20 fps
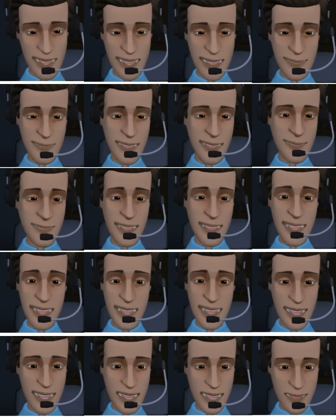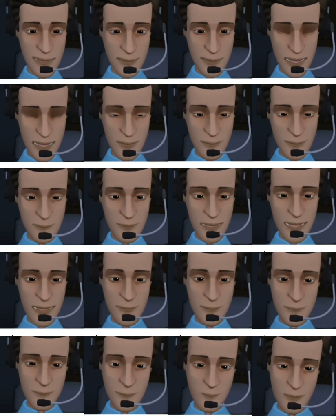পারেন স্ক্রিনে দেওয়া
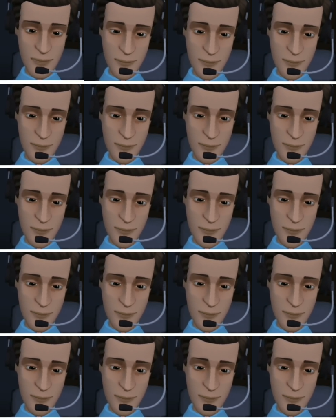অ্যাকাউন্ট